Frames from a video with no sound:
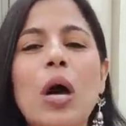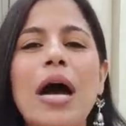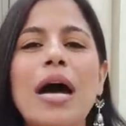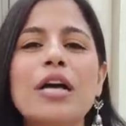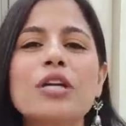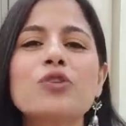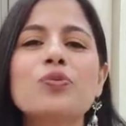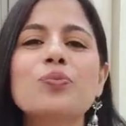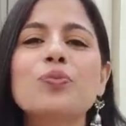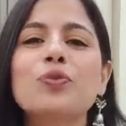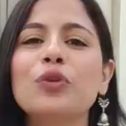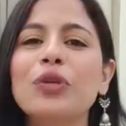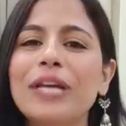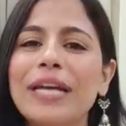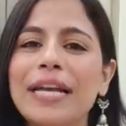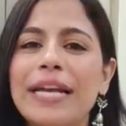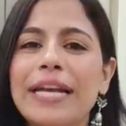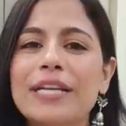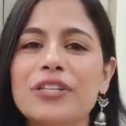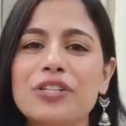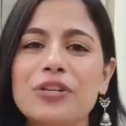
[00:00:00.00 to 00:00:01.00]
आज पूरी
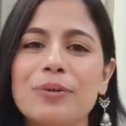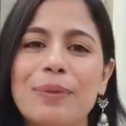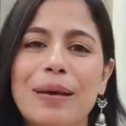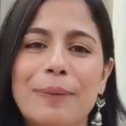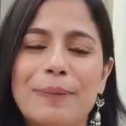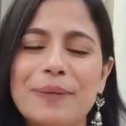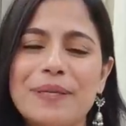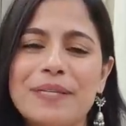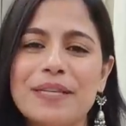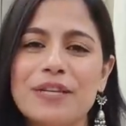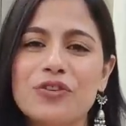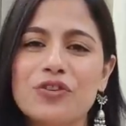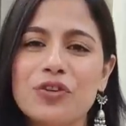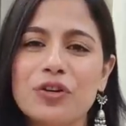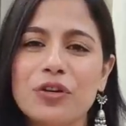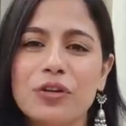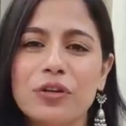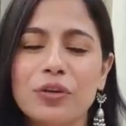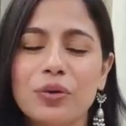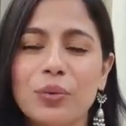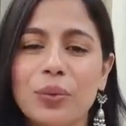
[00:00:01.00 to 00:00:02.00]
कलेक्शन मैं आपके साथ
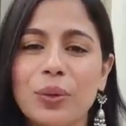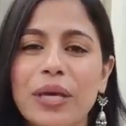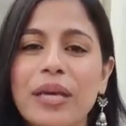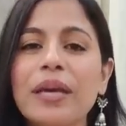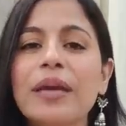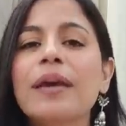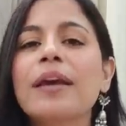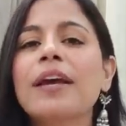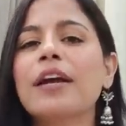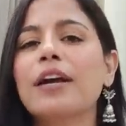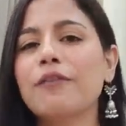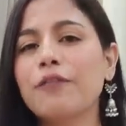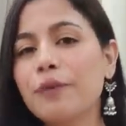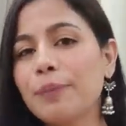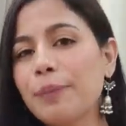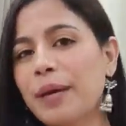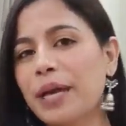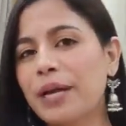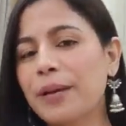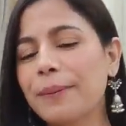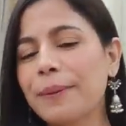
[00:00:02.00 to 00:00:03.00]
शेयर करूंगी काफ़ी
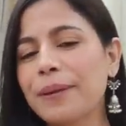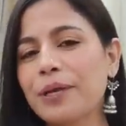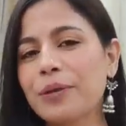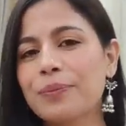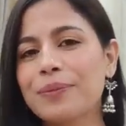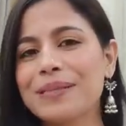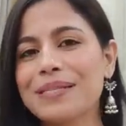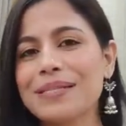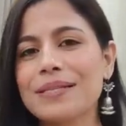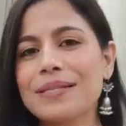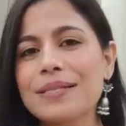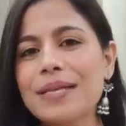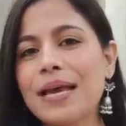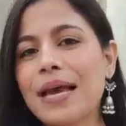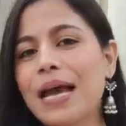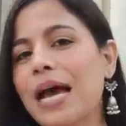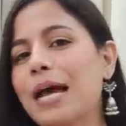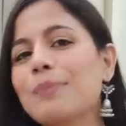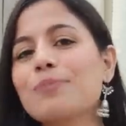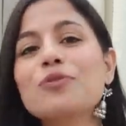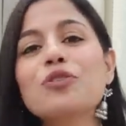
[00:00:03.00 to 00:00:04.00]
प्यारे प्यारे पीसेज हैं
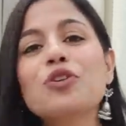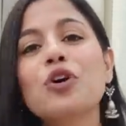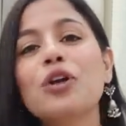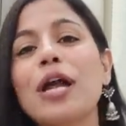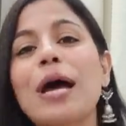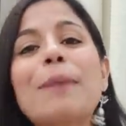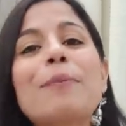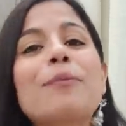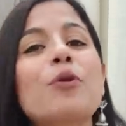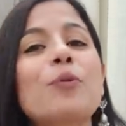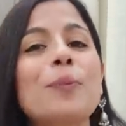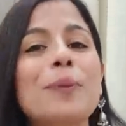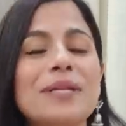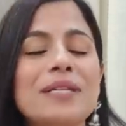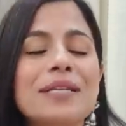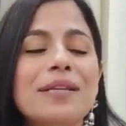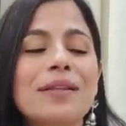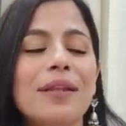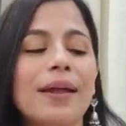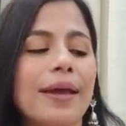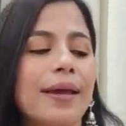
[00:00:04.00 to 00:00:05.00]
आई एम श्योर आपको
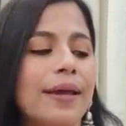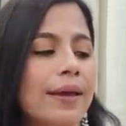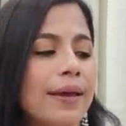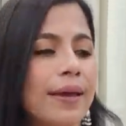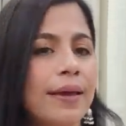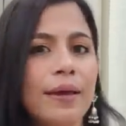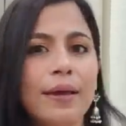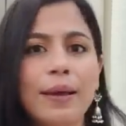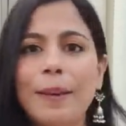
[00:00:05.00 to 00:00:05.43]
पसंद आएंगे